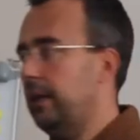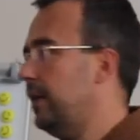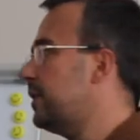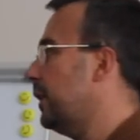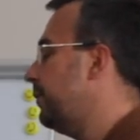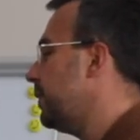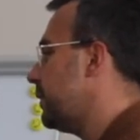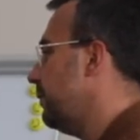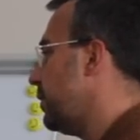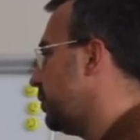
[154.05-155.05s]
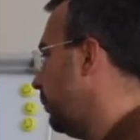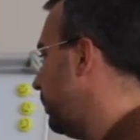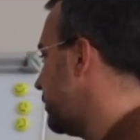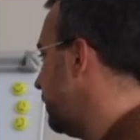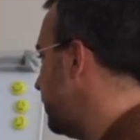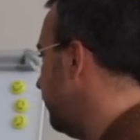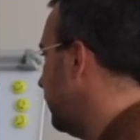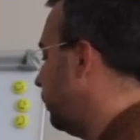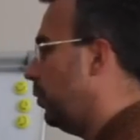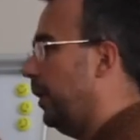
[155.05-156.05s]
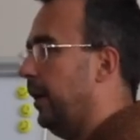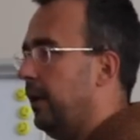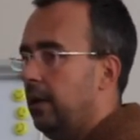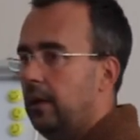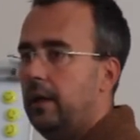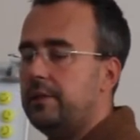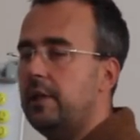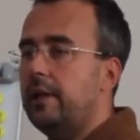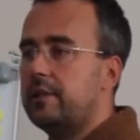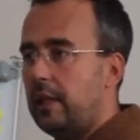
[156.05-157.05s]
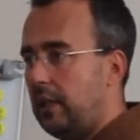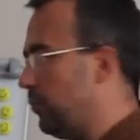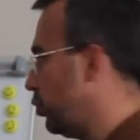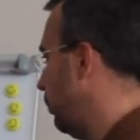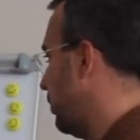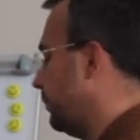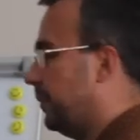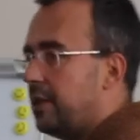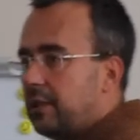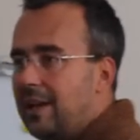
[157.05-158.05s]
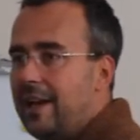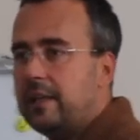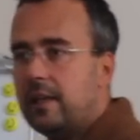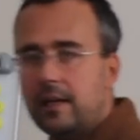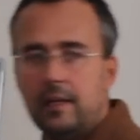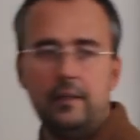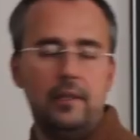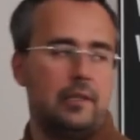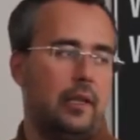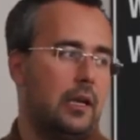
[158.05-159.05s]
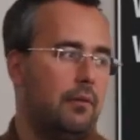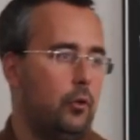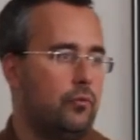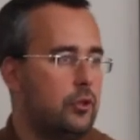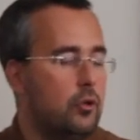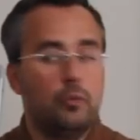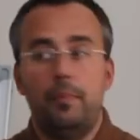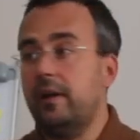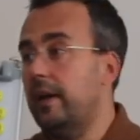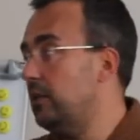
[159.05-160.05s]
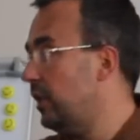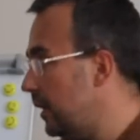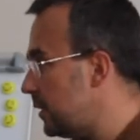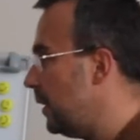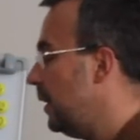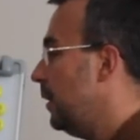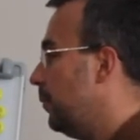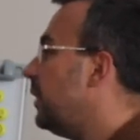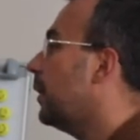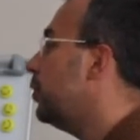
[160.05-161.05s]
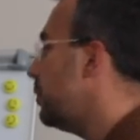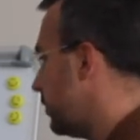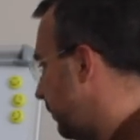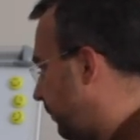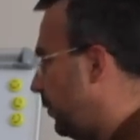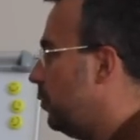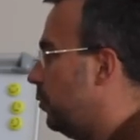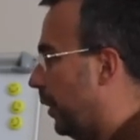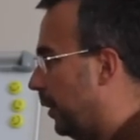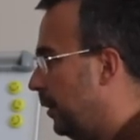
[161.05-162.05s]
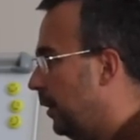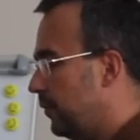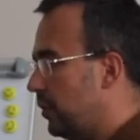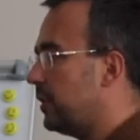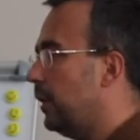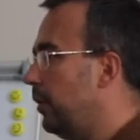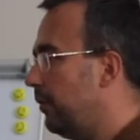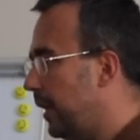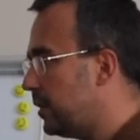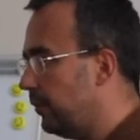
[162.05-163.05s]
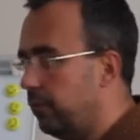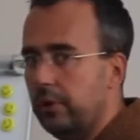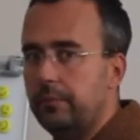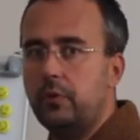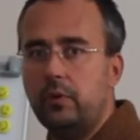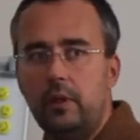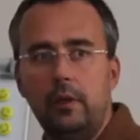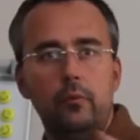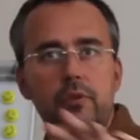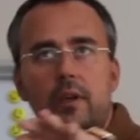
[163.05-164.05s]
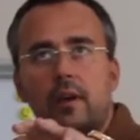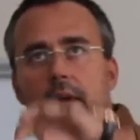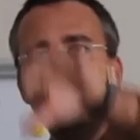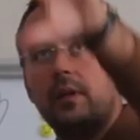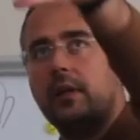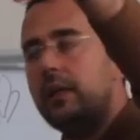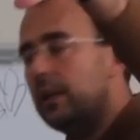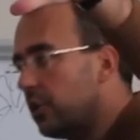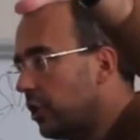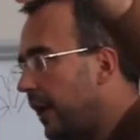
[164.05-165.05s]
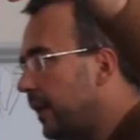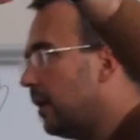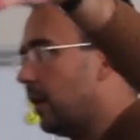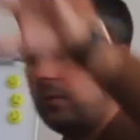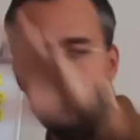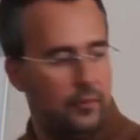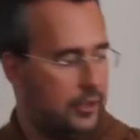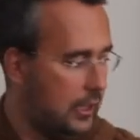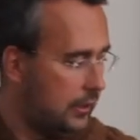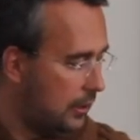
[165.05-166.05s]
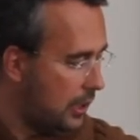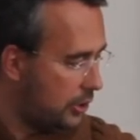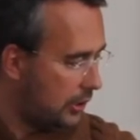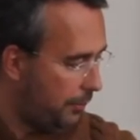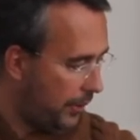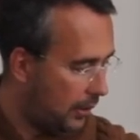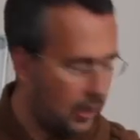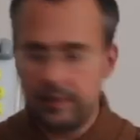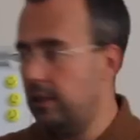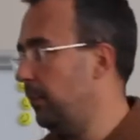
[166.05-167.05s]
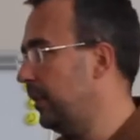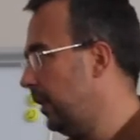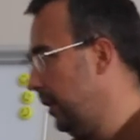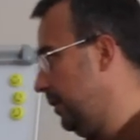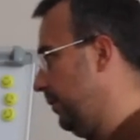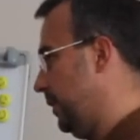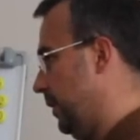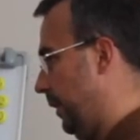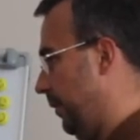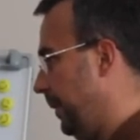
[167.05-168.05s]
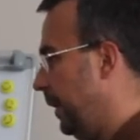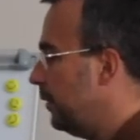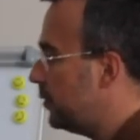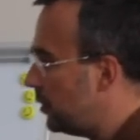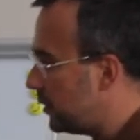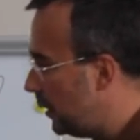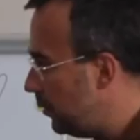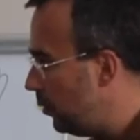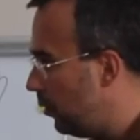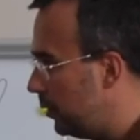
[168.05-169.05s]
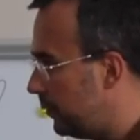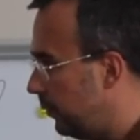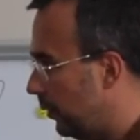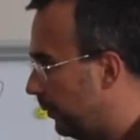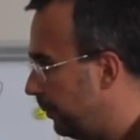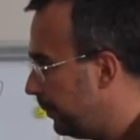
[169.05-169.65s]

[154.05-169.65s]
и, соответственно, ваше перцептивное поле э, делится таким же образом. Доска, я, если я говорю все еще пока интересно, мы находимся в фигуре. Все остальное является фоном. Другие люди, камера, шарики, которые висят, и даже это прекрасное мандариновое дерево. Все остальное уходит в фон.